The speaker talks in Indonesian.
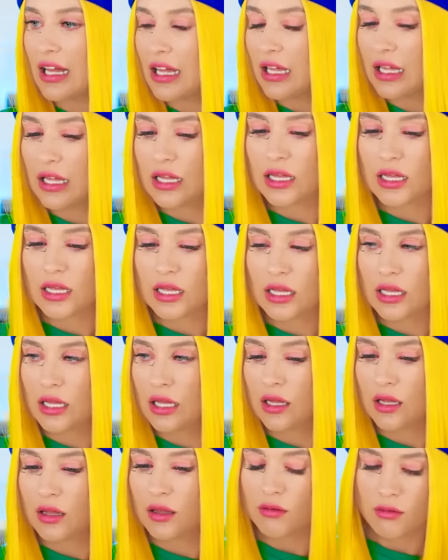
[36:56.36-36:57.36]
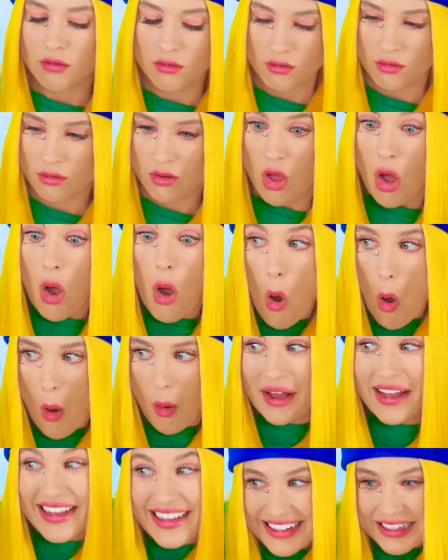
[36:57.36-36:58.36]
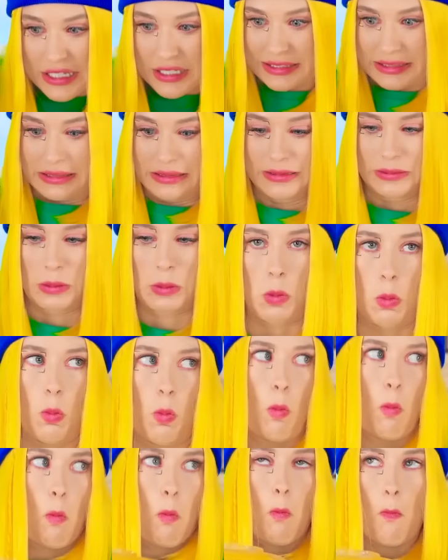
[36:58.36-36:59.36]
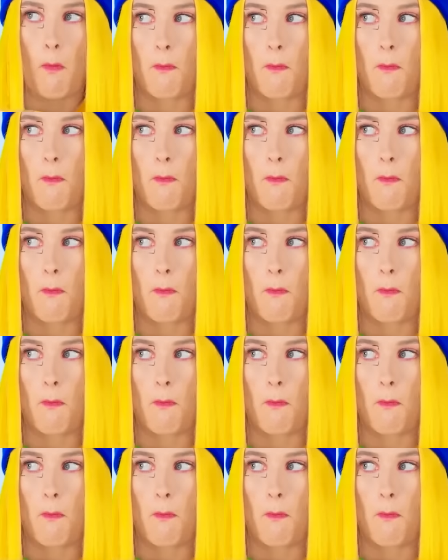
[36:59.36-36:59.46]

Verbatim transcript: bisa ngebantu? Oh, ups,